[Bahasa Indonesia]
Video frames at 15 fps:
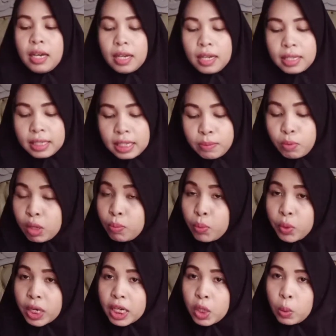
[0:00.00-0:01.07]
Nah, jadi
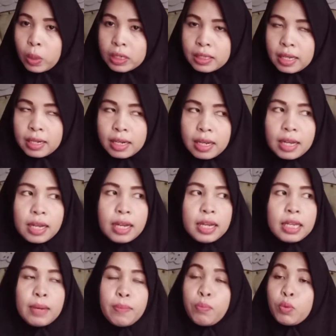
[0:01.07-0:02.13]
bunda-bunda di luar
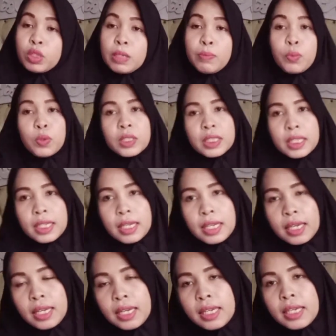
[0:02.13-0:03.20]
sana yang
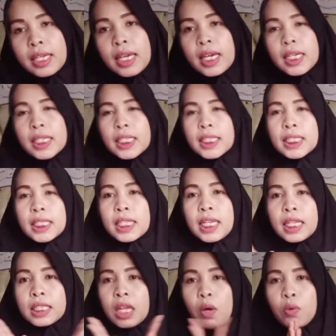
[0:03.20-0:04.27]
pusing-pusing, yang
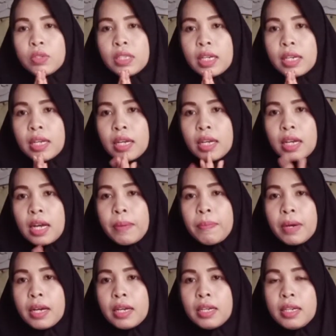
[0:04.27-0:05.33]
tidak tahu cara
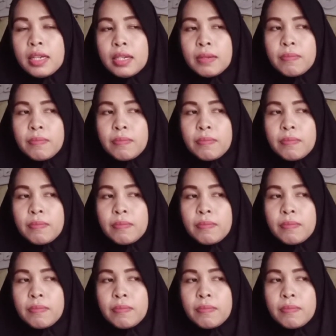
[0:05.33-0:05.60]
apa